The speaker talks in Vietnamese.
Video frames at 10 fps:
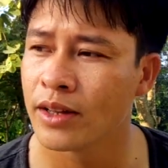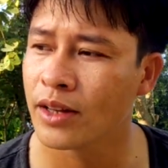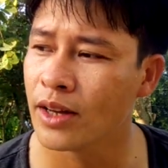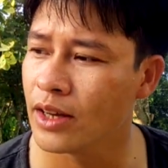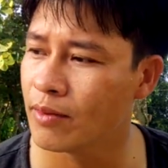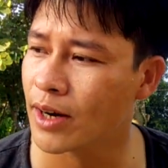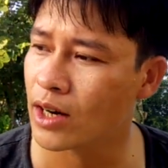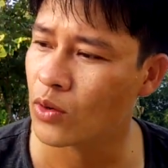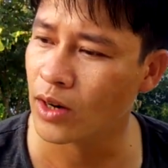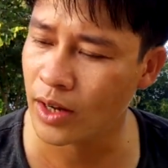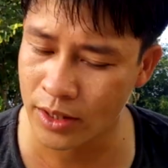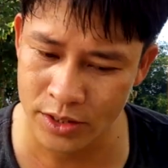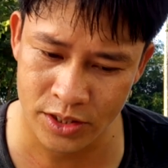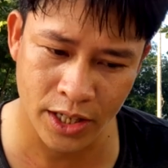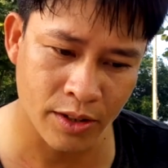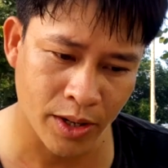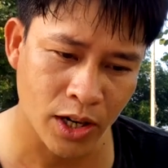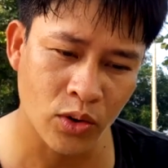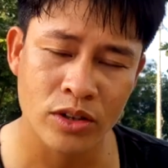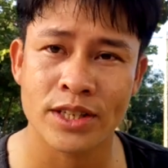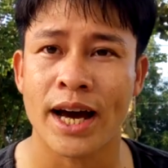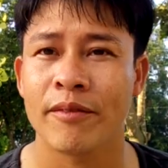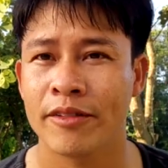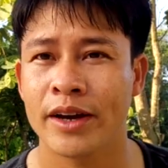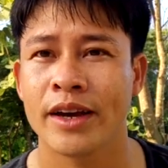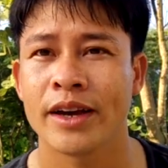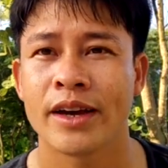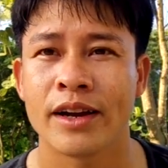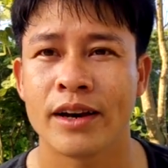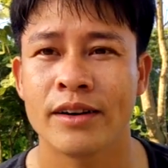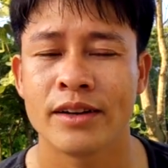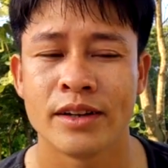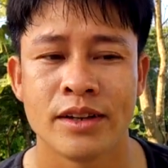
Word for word: thì bắt đầu là dân bắt đầu nó dạn về đó.